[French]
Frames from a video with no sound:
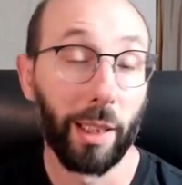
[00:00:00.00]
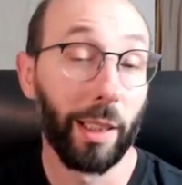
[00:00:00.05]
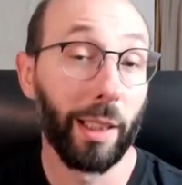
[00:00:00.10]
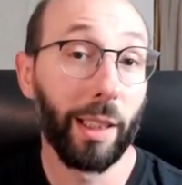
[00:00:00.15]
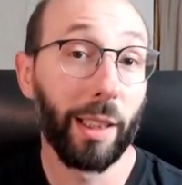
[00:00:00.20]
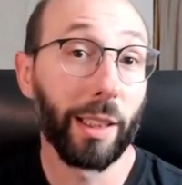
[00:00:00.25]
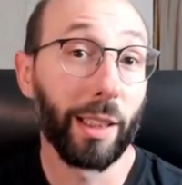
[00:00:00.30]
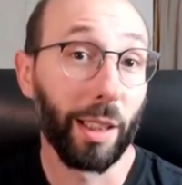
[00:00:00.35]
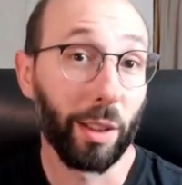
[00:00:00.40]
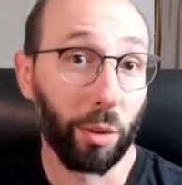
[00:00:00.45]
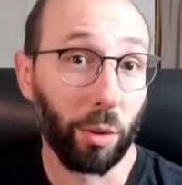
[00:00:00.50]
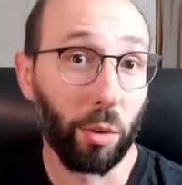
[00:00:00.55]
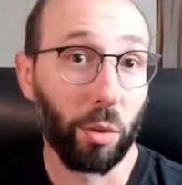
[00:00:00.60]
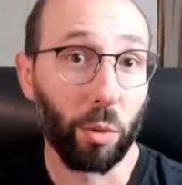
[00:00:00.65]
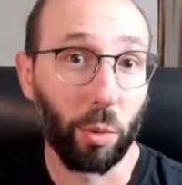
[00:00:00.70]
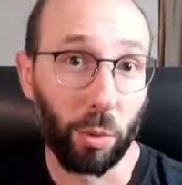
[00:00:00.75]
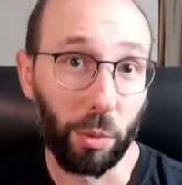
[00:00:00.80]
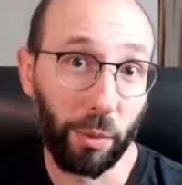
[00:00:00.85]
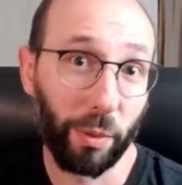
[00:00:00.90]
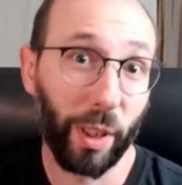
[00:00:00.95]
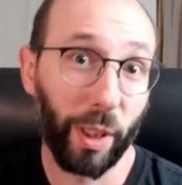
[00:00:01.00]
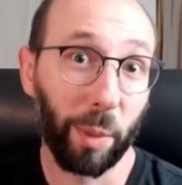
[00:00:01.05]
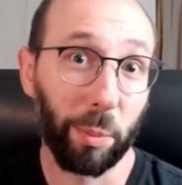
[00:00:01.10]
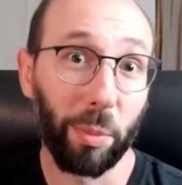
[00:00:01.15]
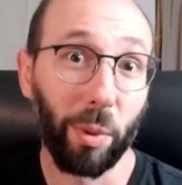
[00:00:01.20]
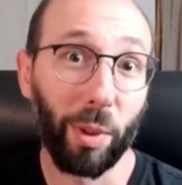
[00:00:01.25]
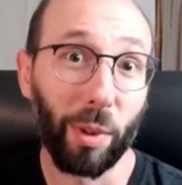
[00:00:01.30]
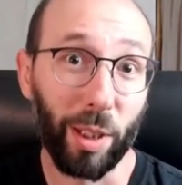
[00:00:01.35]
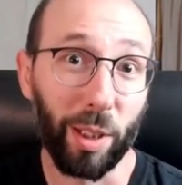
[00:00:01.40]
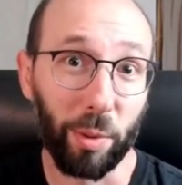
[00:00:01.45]
Et qu'est-ce que je compte faire
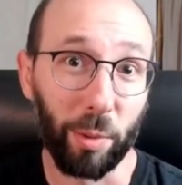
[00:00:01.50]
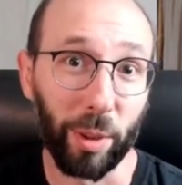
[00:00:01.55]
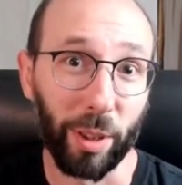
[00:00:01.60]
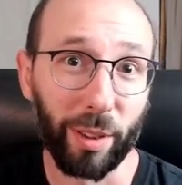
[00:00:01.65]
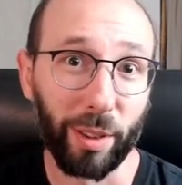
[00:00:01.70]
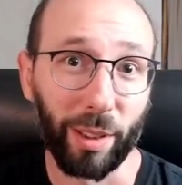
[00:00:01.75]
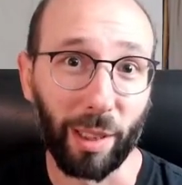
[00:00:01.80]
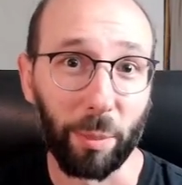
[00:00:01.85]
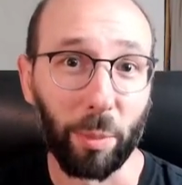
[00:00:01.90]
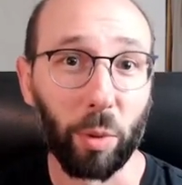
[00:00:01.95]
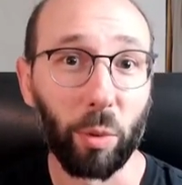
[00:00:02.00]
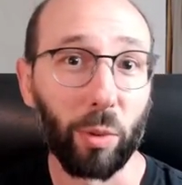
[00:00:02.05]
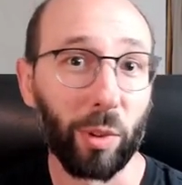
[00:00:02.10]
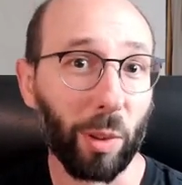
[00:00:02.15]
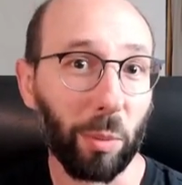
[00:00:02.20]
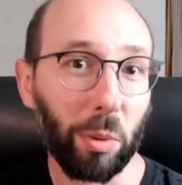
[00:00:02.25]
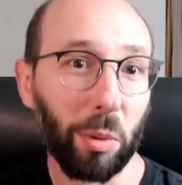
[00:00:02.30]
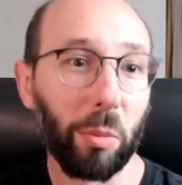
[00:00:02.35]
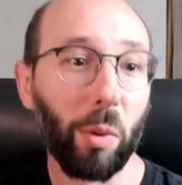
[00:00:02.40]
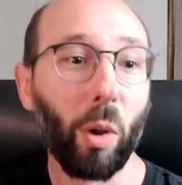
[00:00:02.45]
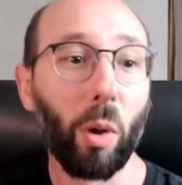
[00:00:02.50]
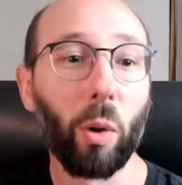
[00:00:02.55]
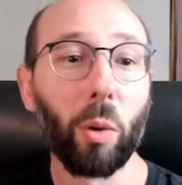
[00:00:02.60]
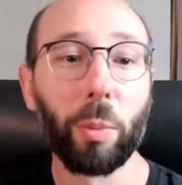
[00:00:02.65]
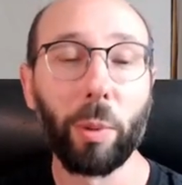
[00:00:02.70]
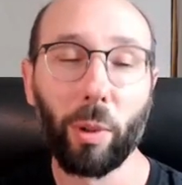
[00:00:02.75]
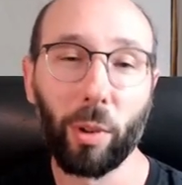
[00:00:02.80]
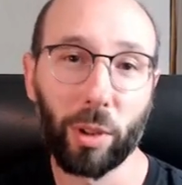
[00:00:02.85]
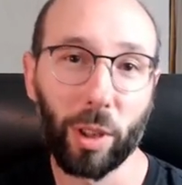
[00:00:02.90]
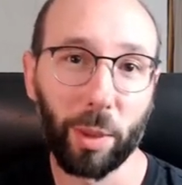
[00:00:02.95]
pour la suite eh Tout simplement
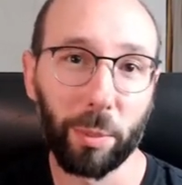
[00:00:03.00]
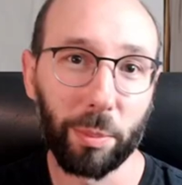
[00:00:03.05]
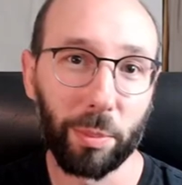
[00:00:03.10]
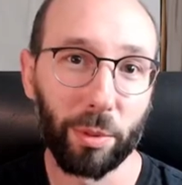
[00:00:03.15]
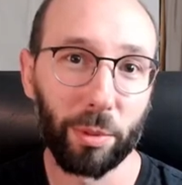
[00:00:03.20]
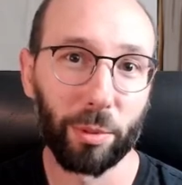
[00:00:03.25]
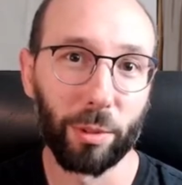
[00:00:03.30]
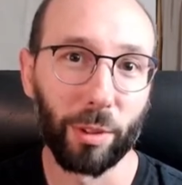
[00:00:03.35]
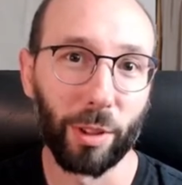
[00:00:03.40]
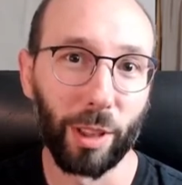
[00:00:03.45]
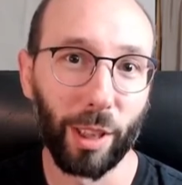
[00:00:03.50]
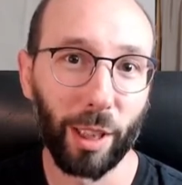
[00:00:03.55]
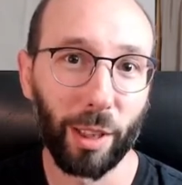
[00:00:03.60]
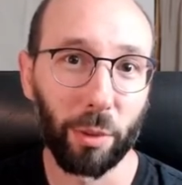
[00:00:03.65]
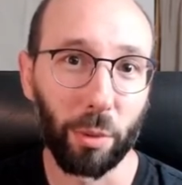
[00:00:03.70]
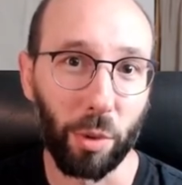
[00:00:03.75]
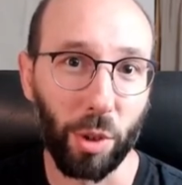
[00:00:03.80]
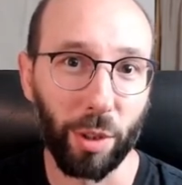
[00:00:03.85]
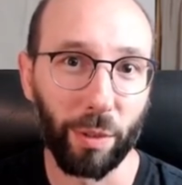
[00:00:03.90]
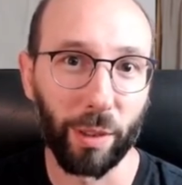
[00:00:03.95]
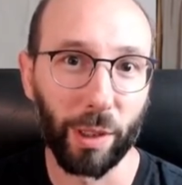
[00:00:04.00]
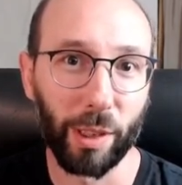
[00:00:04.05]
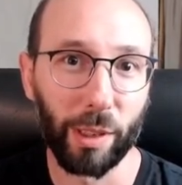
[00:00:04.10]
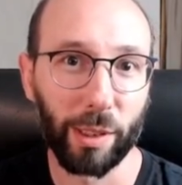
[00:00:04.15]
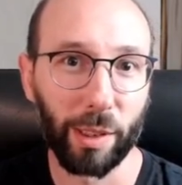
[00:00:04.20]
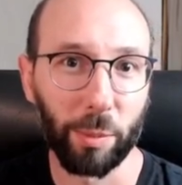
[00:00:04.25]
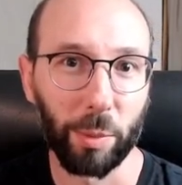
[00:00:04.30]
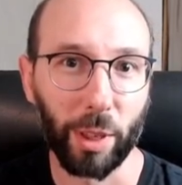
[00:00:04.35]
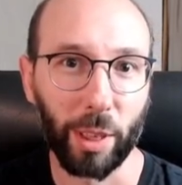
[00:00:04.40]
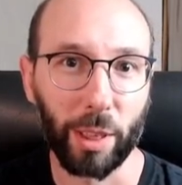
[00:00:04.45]
reprendre un peu là où j'avais
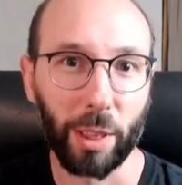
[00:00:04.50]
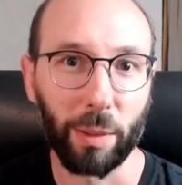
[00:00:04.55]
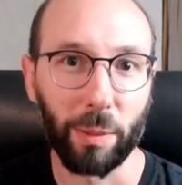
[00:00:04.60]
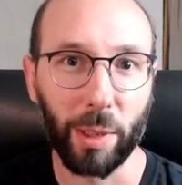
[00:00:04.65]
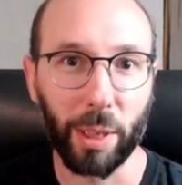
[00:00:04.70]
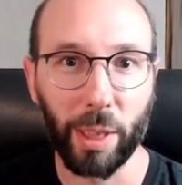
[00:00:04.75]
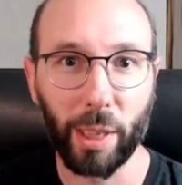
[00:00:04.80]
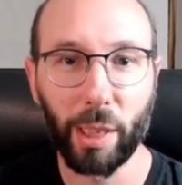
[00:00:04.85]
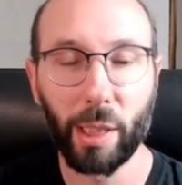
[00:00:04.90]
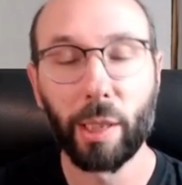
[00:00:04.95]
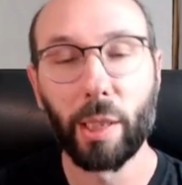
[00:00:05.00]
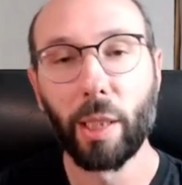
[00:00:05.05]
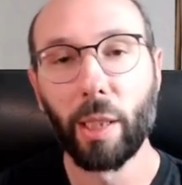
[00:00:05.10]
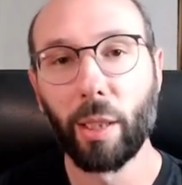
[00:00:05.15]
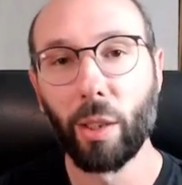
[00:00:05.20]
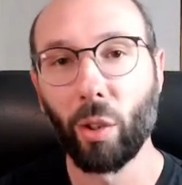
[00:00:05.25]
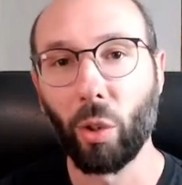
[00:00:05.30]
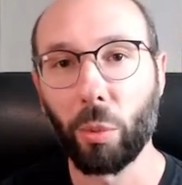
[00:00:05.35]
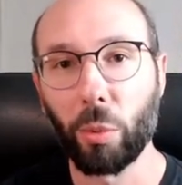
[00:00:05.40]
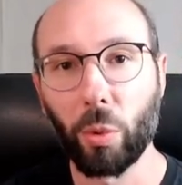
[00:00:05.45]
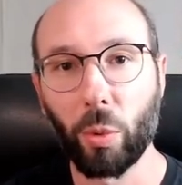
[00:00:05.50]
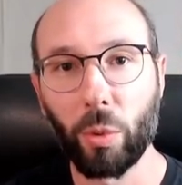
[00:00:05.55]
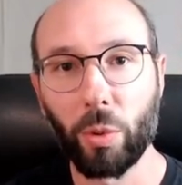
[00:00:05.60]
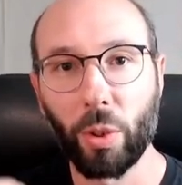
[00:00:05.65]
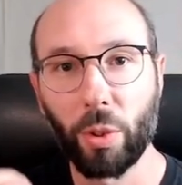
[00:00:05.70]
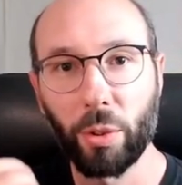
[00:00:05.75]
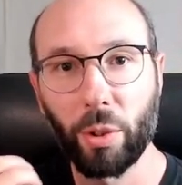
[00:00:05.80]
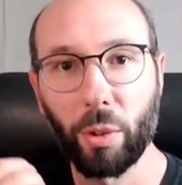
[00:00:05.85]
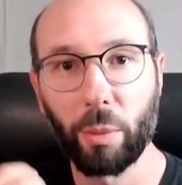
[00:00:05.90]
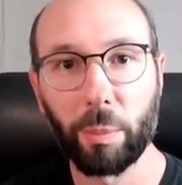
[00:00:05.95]
laissé mon activité, en me
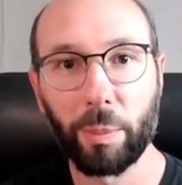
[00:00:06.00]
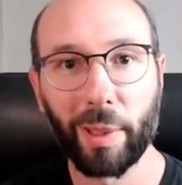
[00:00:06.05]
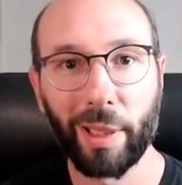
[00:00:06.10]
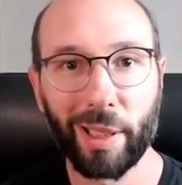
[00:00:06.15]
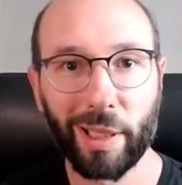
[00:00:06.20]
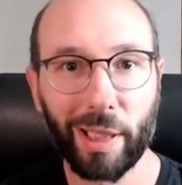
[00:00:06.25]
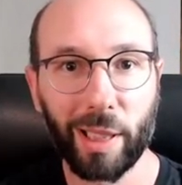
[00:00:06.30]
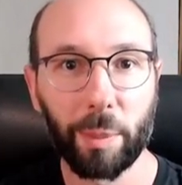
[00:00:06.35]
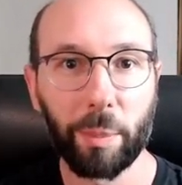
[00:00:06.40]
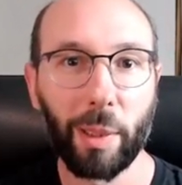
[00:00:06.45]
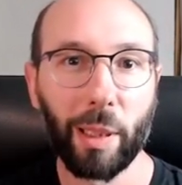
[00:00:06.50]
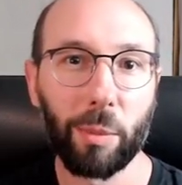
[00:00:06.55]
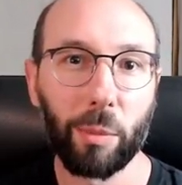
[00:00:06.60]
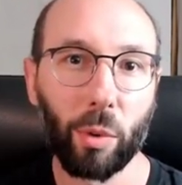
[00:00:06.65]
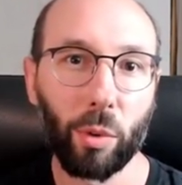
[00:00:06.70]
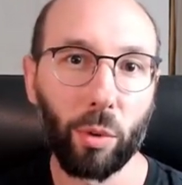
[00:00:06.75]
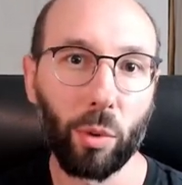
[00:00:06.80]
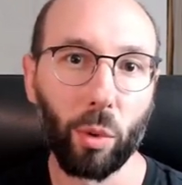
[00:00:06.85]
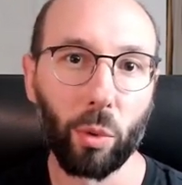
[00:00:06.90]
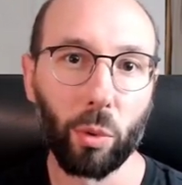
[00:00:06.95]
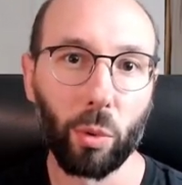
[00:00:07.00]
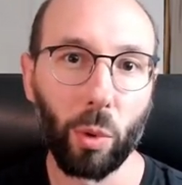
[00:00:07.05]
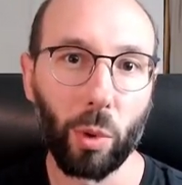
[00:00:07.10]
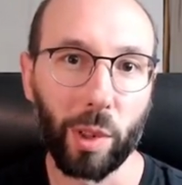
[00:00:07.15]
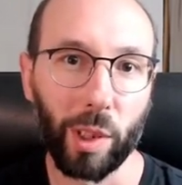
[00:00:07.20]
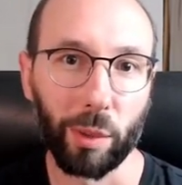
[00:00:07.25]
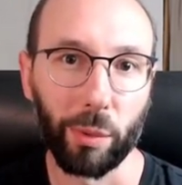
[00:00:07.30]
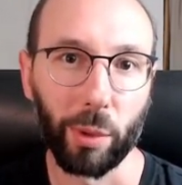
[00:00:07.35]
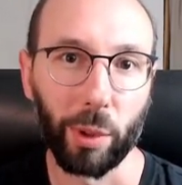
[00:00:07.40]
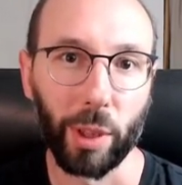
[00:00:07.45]
concentrant principalement sur le cours
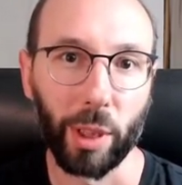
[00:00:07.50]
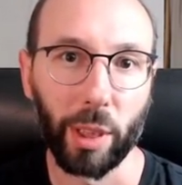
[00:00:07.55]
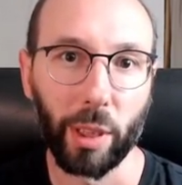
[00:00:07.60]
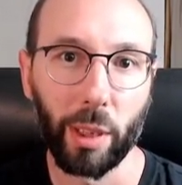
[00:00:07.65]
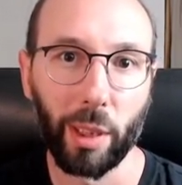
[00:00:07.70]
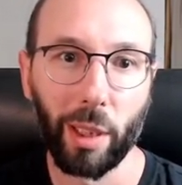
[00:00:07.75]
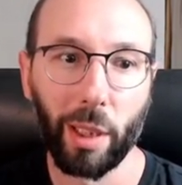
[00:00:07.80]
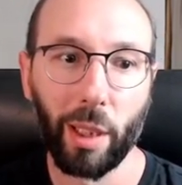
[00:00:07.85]
symphonie.